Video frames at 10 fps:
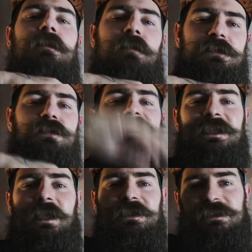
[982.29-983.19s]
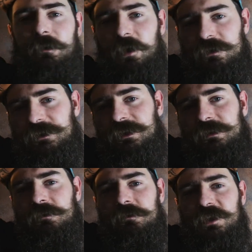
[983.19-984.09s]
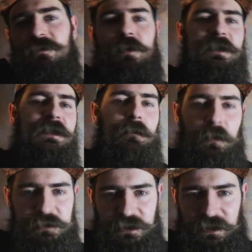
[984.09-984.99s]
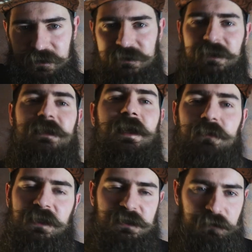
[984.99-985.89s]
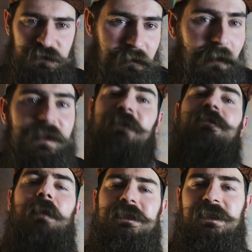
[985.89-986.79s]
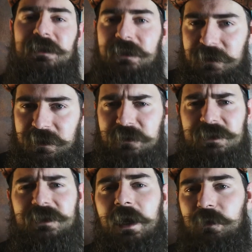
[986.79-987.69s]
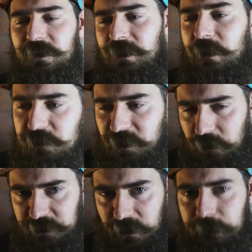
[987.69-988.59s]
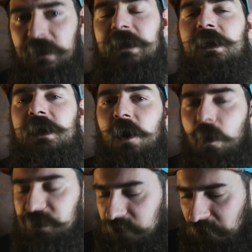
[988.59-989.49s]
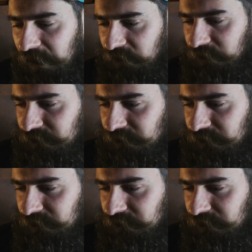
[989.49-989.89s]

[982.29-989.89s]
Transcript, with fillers: Po prostu sygnał jest za mocny, przetwornik nam obcina ten sygnał, tracimy zupełnie informacje na temat tego sygnału i to nie brzmi dobrze. Optymalnie